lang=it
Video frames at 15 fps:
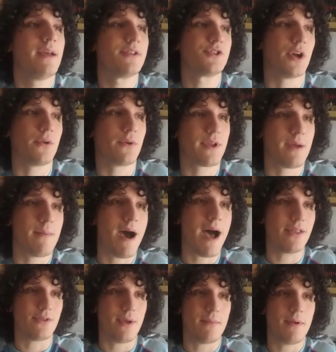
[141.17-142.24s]
ci hanno
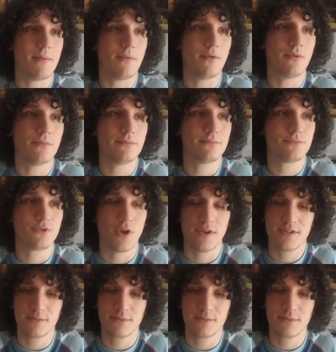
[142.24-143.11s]
chiamato e abbiamo, cioè,